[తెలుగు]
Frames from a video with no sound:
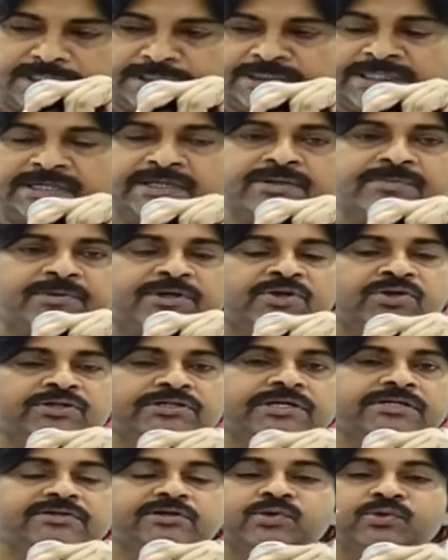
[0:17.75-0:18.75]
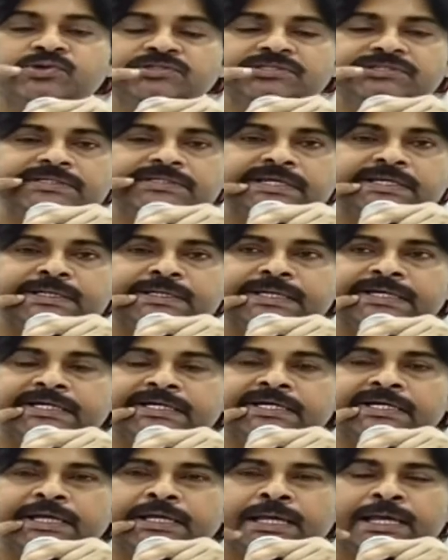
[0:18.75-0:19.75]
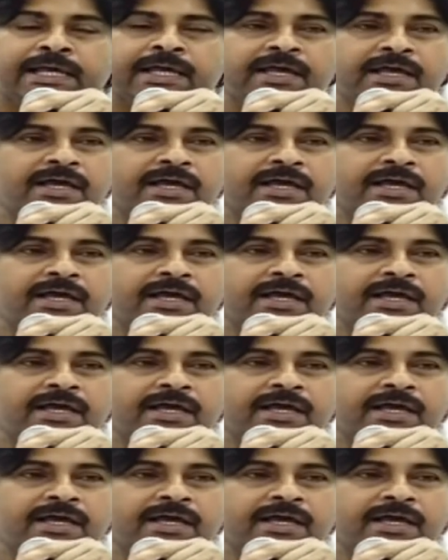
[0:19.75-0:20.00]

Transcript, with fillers: ఇందాక మనోహర్ గారు కూడా గుర్తు చేయడానికి ఏంటంటే